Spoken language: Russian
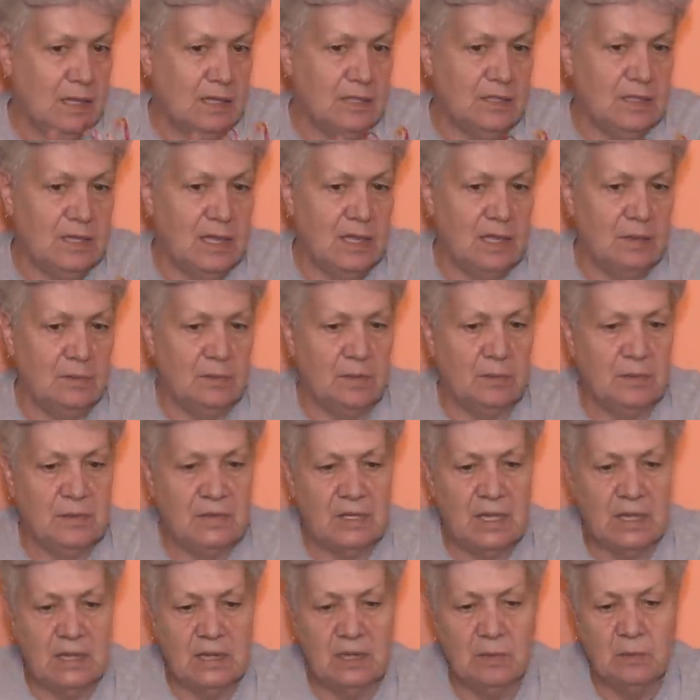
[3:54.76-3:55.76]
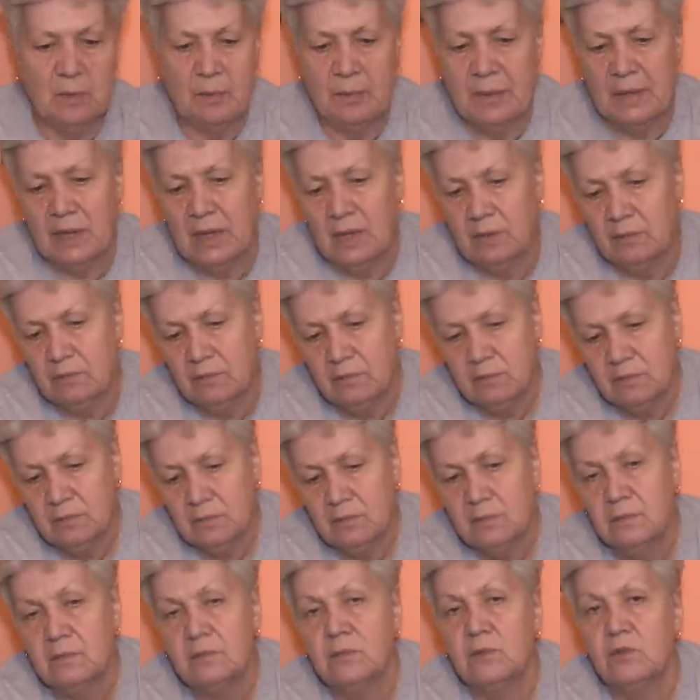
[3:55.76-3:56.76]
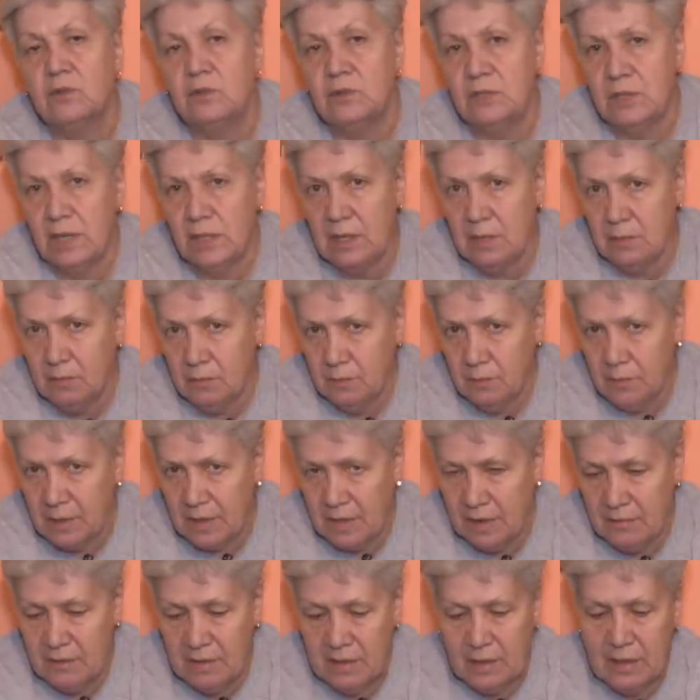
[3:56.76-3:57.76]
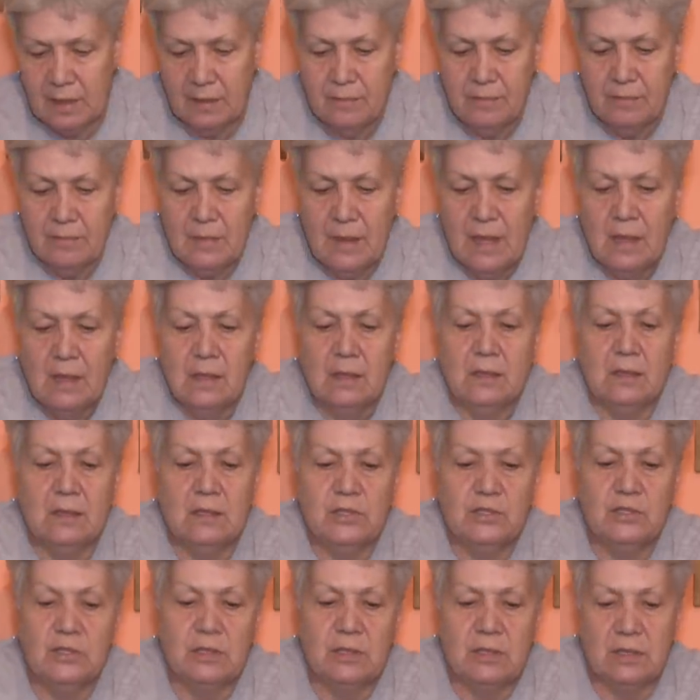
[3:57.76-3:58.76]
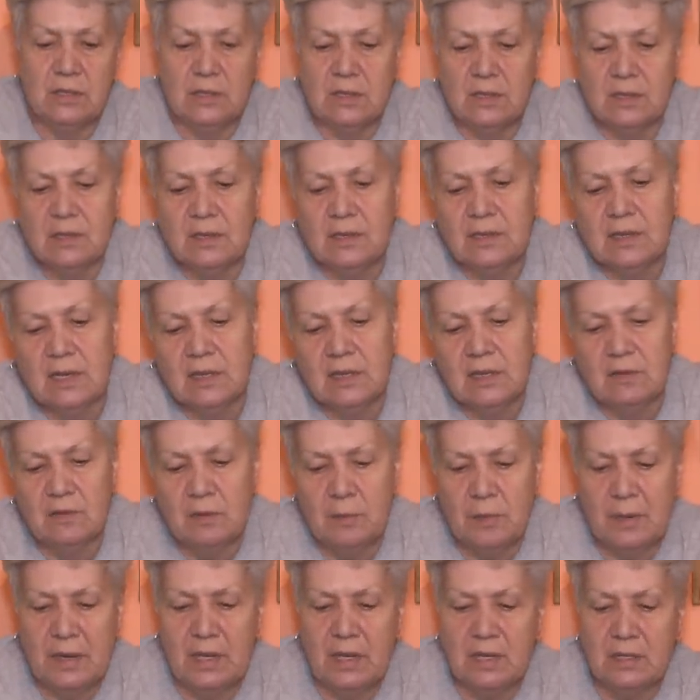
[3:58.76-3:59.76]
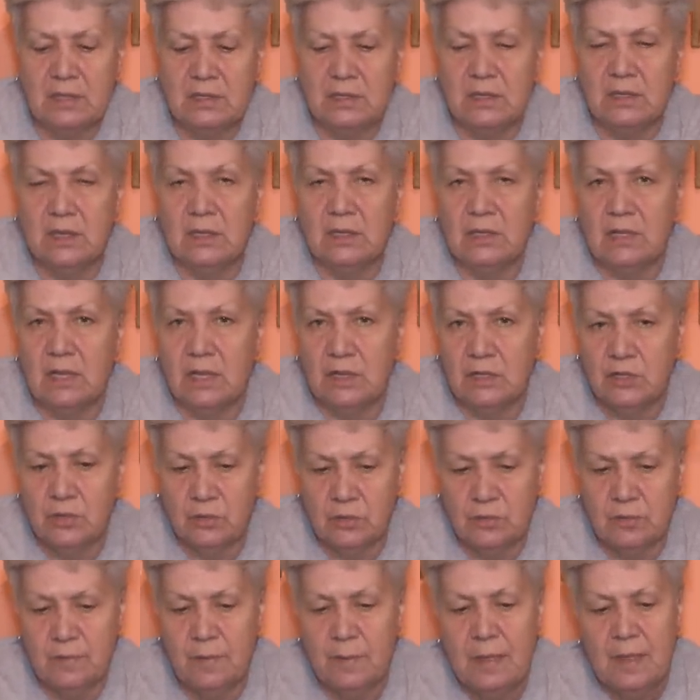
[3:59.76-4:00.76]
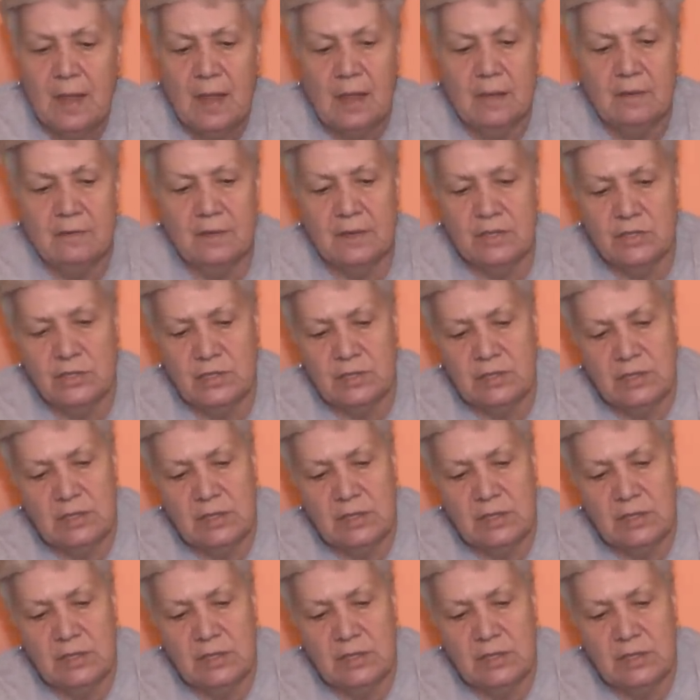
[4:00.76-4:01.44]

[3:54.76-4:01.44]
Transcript: и делим обязательно пополам но делим правильно. Значит, э, когда вы приедете на дачу, ваша